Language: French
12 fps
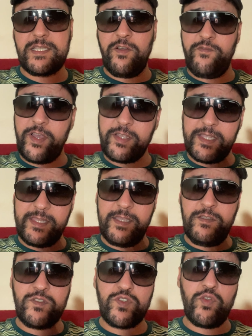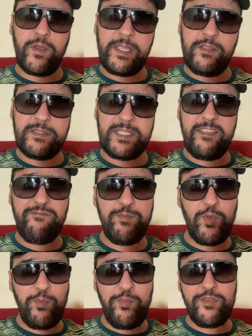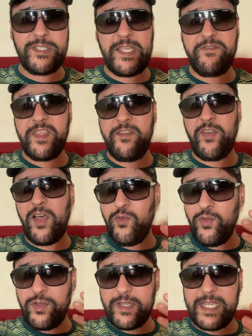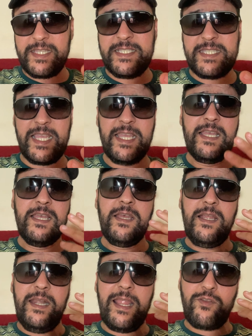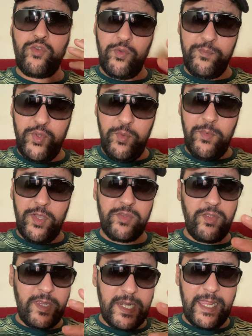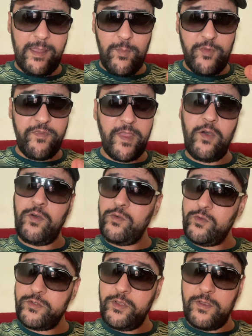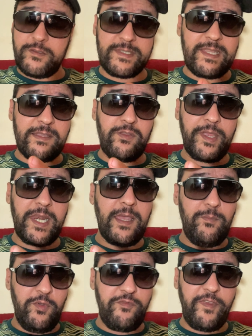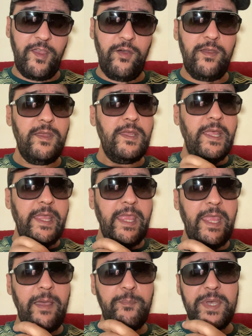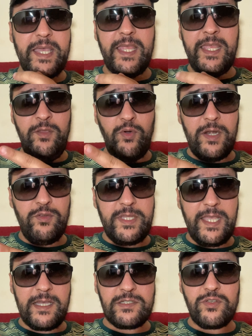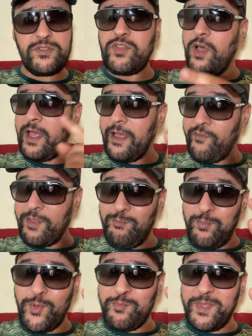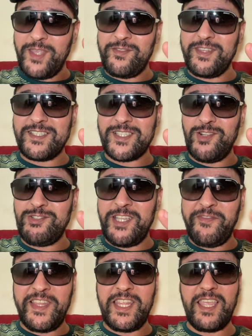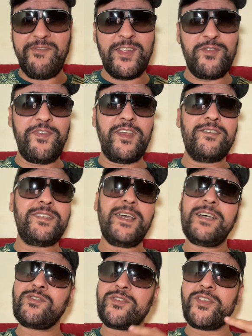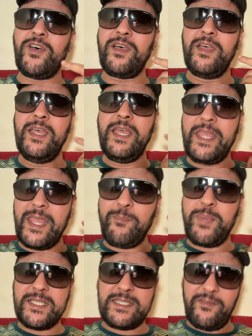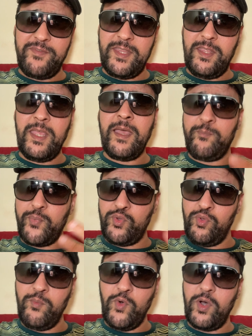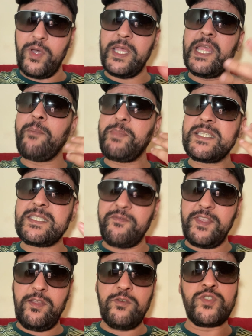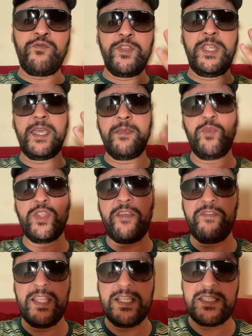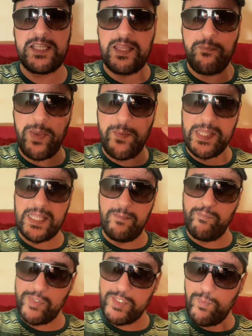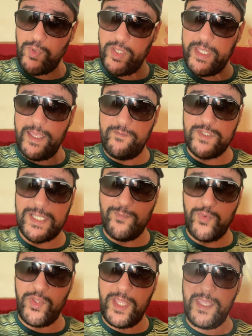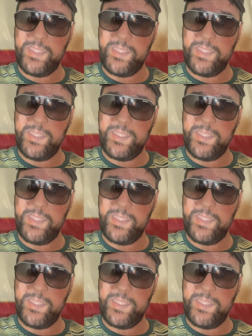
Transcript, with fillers: et on va regarder une story de Sif Boubou, Sif qui va réorganiser la Coupe du Monde de Clermont-Ferrand au grand stade de Clermont-Ferrand. Et après, il y aura le tirage au sort avec Bobby en exclusivité qui va nous faire le tirage au sort. Et après sa vidéo, un peu d'humour. Et après sa vidéo, je vous dirai mon avis. N'hésitez pas à mettre un pouce bleu et à vous abonner.